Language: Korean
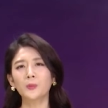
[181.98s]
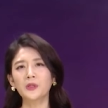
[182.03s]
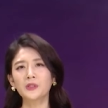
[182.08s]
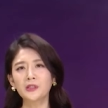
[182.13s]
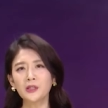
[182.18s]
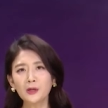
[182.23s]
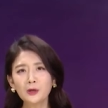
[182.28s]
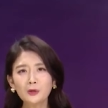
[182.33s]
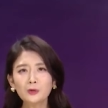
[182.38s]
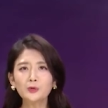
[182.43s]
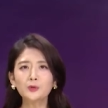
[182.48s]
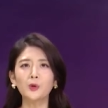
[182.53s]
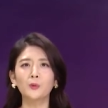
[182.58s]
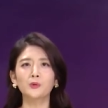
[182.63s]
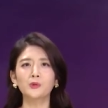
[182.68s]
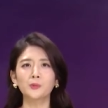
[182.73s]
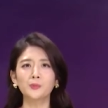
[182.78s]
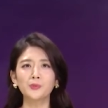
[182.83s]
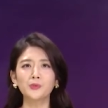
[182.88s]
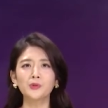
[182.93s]
정말 채울 수도
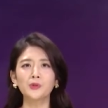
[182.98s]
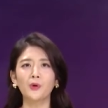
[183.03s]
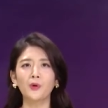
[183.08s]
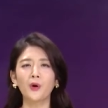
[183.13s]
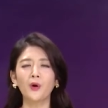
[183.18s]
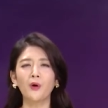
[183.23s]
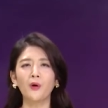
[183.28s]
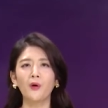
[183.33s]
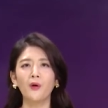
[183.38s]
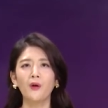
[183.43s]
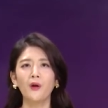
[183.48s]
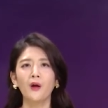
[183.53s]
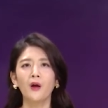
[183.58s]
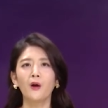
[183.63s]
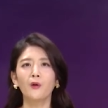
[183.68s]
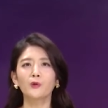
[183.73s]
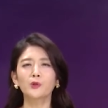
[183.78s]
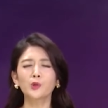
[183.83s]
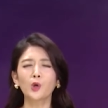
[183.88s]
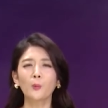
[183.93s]
없을 뿐더러
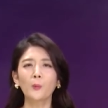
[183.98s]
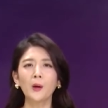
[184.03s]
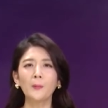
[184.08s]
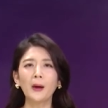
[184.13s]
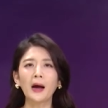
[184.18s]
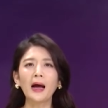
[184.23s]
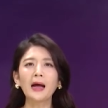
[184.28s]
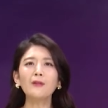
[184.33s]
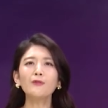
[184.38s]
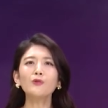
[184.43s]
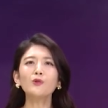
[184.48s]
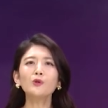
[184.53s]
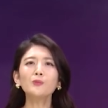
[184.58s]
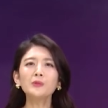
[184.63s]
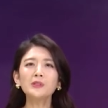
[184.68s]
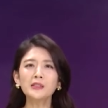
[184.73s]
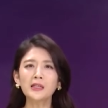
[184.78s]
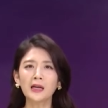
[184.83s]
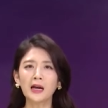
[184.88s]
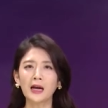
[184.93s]
우리 정말 막 한두
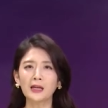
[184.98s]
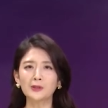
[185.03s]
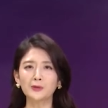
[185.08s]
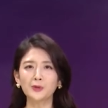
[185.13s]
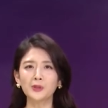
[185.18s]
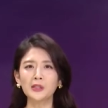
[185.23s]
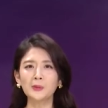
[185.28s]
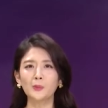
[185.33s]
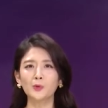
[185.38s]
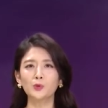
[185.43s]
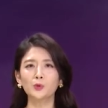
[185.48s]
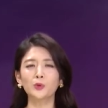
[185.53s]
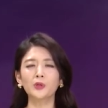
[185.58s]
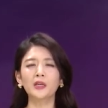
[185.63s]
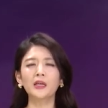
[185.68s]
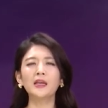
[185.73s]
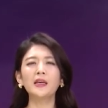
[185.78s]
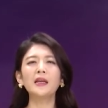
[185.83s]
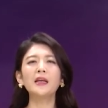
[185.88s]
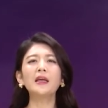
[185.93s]
문장 가지고
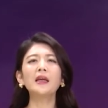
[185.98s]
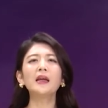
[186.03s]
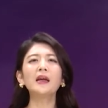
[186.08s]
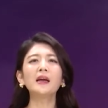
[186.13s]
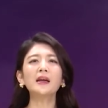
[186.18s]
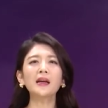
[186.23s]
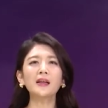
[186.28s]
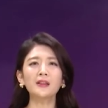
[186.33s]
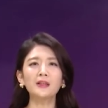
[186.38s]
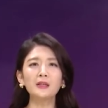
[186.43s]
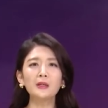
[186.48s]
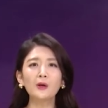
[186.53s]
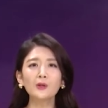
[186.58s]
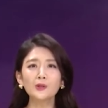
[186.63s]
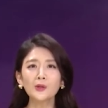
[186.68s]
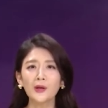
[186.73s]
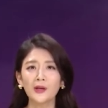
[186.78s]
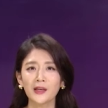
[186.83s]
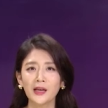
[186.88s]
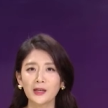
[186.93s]
15초를 길게
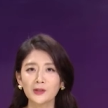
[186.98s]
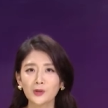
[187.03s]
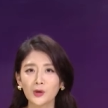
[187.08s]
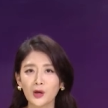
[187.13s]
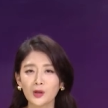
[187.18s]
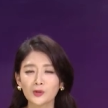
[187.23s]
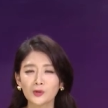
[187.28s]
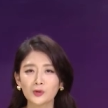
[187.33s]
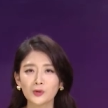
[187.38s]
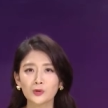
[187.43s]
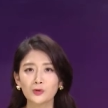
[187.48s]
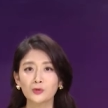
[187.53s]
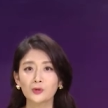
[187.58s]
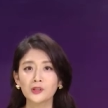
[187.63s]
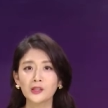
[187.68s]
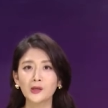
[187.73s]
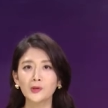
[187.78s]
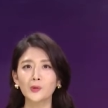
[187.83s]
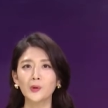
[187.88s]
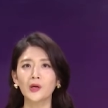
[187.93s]
늘어서 얘기하셔가지고
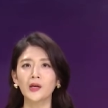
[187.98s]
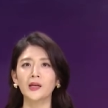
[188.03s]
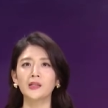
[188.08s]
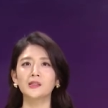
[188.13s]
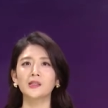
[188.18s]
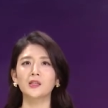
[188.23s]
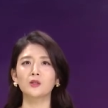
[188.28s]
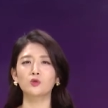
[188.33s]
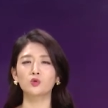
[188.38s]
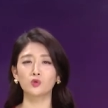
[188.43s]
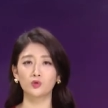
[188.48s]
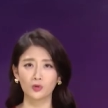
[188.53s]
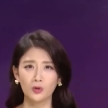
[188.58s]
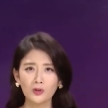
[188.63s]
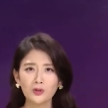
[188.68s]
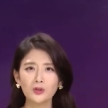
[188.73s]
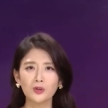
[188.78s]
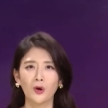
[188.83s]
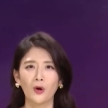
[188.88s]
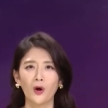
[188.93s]
유창도가 굉장히
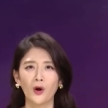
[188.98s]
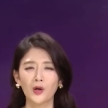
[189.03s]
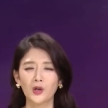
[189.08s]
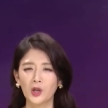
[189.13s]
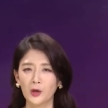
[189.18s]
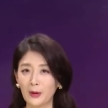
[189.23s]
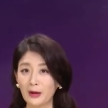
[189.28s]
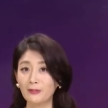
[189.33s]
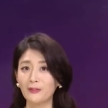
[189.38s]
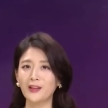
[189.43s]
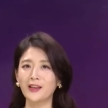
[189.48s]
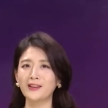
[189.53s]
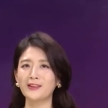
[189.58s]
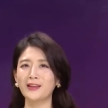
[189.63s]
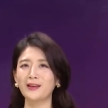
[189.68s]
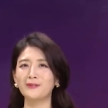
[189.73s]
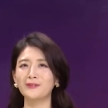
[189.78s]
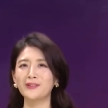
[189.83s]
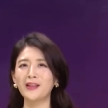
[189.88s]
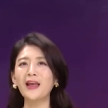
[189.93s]
줄어들어요. 그럼 안 되기
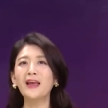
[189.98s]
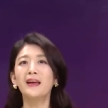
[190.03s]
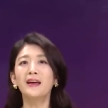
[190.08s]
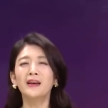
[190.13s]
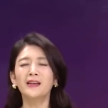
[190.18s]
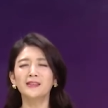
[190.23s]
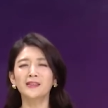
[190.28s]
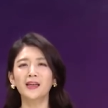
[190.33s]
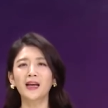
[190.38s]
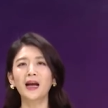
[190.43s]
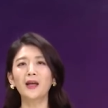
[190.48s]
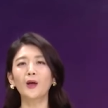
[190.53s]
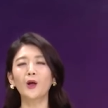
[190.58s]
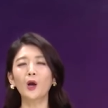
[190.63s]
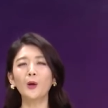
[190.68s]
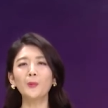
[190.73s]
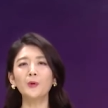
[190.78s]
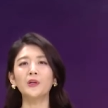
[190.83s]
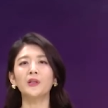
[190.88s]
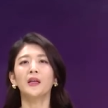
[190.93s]
때문에 제가
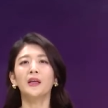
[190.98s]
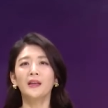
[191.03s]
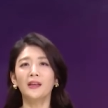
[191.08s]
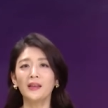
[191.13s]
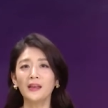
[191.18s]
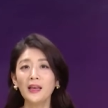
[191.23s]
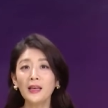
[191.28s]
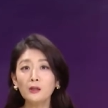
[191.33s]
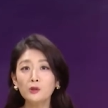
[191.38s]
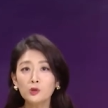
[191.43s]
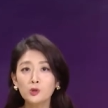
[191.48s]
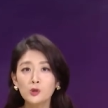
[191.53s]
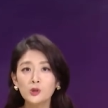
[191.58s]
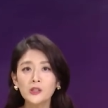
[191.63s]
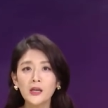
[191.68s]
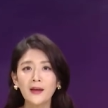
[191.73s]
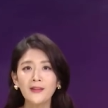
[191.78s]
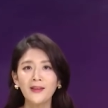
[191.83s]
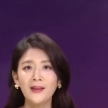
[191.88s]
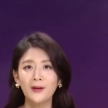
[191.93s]
여러분 이
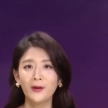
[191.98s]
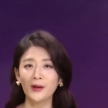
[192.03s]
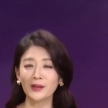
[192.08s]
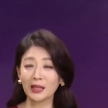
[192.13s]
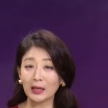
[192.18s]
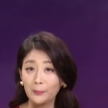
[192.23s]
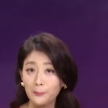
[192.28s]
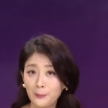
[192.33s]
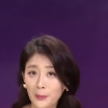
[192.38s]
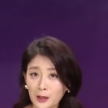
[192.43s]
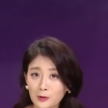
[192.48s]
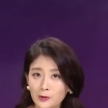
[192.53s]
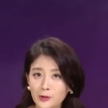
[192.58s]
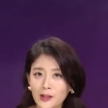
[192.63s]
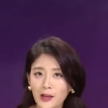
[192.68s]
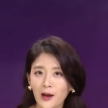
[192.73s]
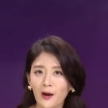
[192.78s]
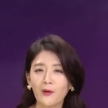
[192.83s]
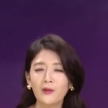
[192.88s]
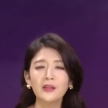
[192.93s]
주제는 이렇게
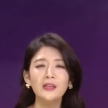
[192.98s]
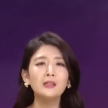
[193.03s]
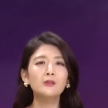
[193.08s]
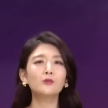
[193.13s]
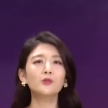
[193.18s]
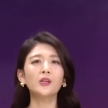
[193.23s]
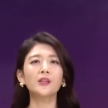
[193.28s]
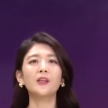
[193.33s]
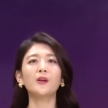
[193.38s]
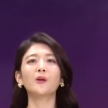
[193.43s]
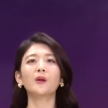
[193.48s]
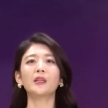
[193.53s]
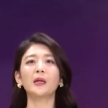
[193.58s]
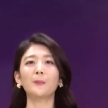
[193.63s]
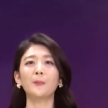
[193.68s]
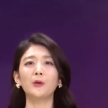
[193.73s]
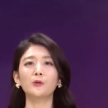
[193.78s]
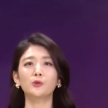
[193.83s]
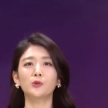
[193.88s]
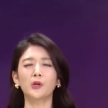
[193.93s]
답해주세요. 이 주제는 이렇게
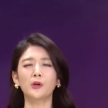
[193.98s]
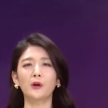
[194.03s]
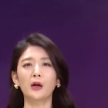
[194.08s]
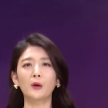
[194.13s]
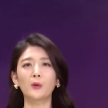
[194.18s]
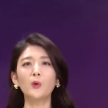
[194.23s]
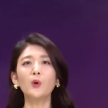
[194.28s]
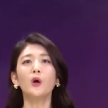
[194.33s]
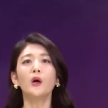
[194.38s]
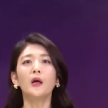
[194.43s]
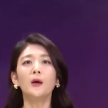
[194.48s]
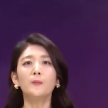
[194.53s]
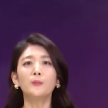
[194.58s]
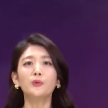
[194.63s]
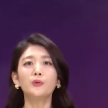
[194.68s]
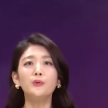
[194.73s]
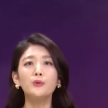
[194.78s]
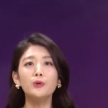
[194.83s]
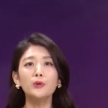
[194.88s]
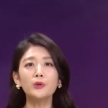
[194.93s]
답해주세요라고
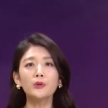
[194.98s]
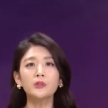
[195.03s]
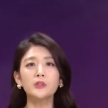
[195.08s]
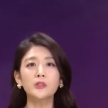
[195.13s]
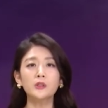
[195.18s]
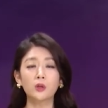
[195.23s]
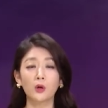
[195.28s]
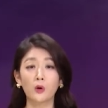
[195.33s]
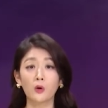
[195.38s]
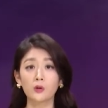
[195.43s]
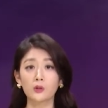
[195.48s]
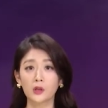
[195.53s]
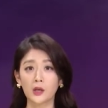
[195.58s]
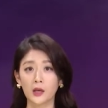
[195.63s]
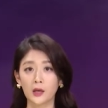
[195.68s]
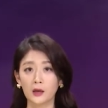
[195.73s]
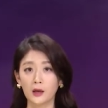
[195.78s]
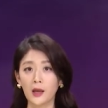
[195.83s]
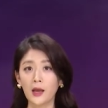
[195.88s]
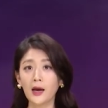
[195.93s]
분류를 넣,
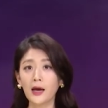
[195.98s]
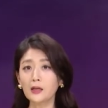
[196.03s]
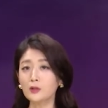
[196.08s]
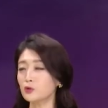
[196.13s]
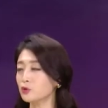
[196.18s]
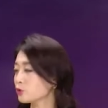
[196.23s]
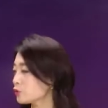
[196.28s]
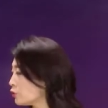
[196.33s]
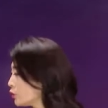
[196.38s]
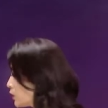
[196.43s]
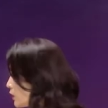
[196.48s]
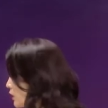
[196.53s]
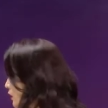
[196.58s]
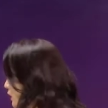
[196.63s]
이렇게 해가지고